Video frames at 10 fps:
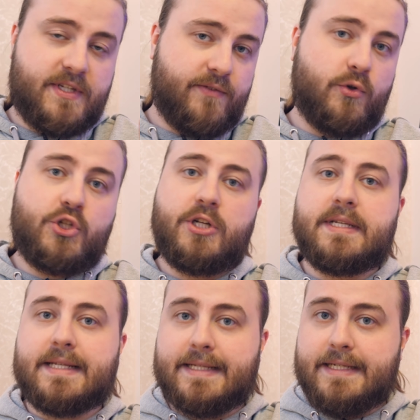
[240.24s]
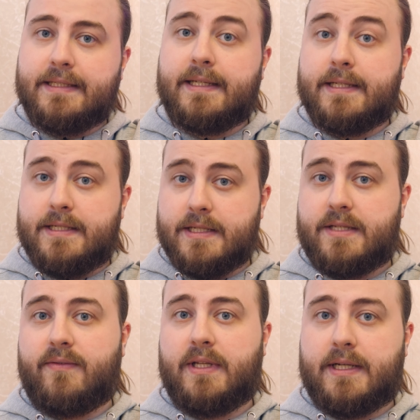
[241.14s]
всего через один
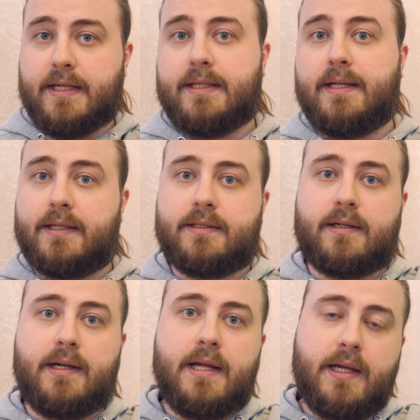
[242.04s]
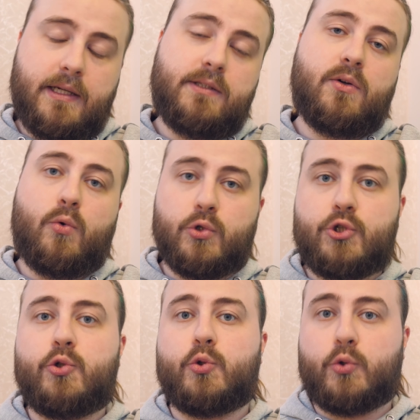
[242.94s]
единственный коннектор. Это
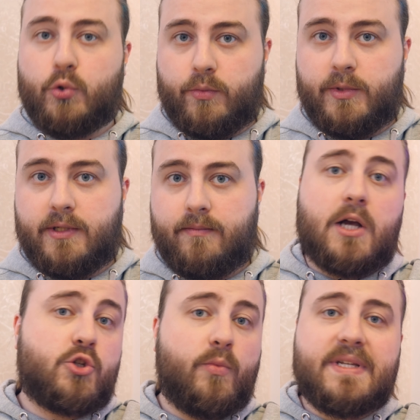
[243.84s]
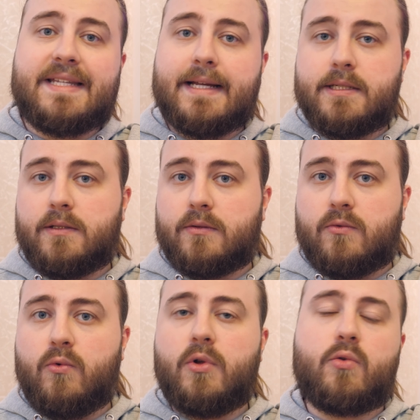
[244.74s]
очень удобно. А чтобы снять этот
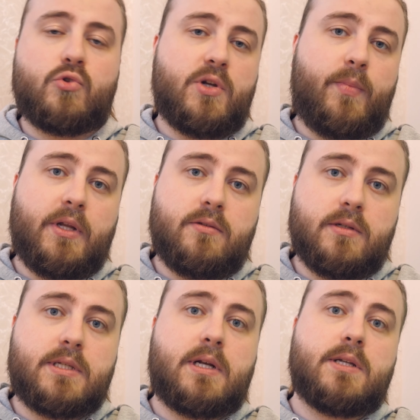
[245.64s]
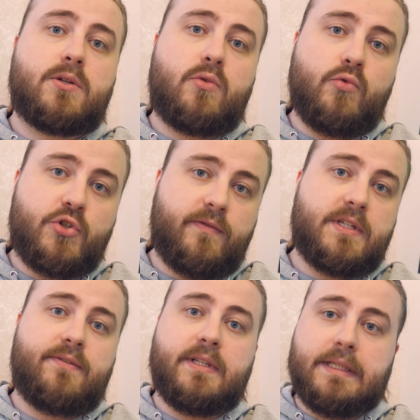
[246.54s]
кулер, уже придется
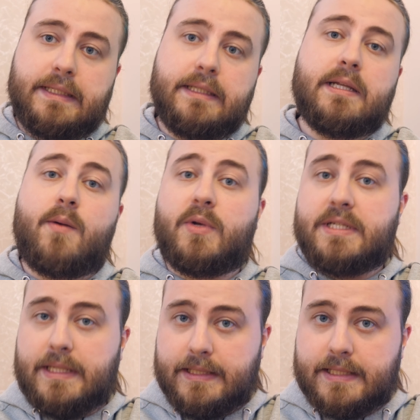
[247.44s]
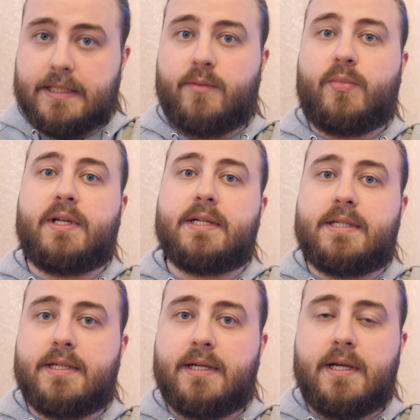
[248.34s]
раскручивать винты на материнской
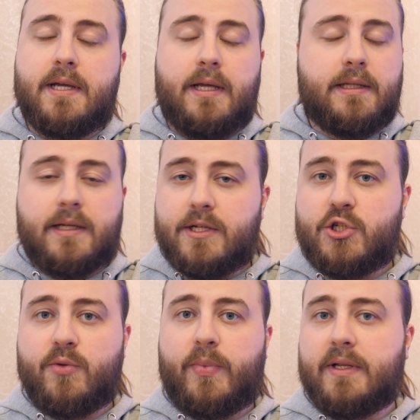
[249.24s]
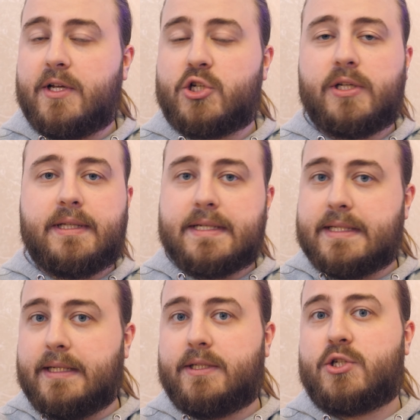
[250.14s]
плате. Иначе приложить
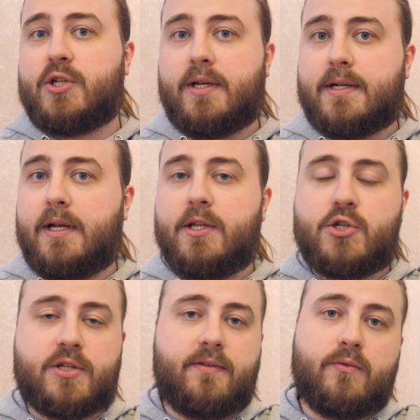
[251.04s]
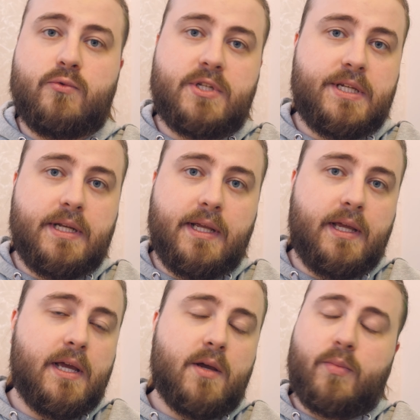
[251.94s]
достаточное количество
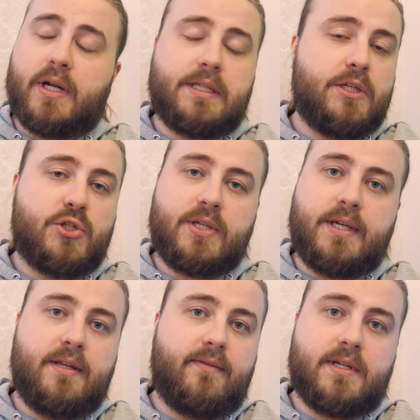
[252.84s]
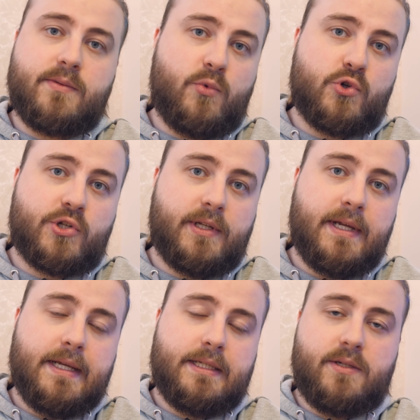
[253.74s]
усилий практически невозможно,
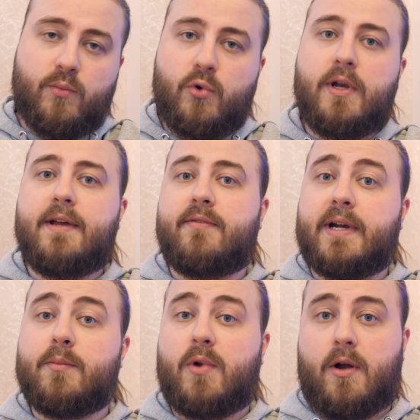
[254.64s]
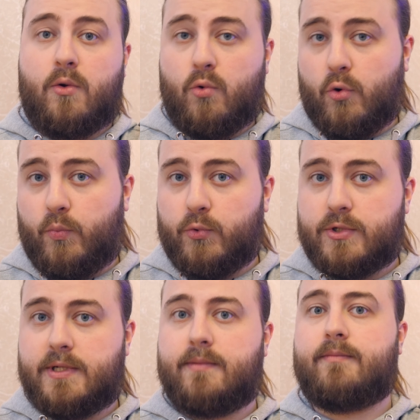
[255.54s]
тем более в рамках
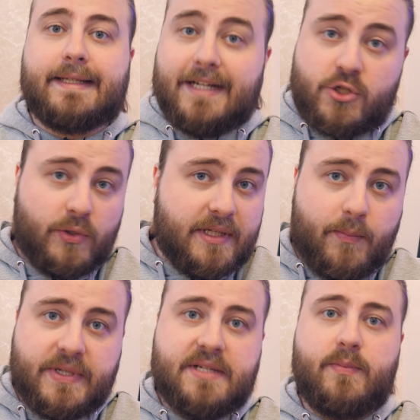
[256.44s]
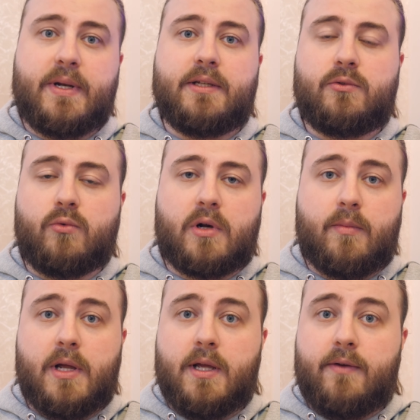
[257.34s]
корпуса. Так а что там по температурам?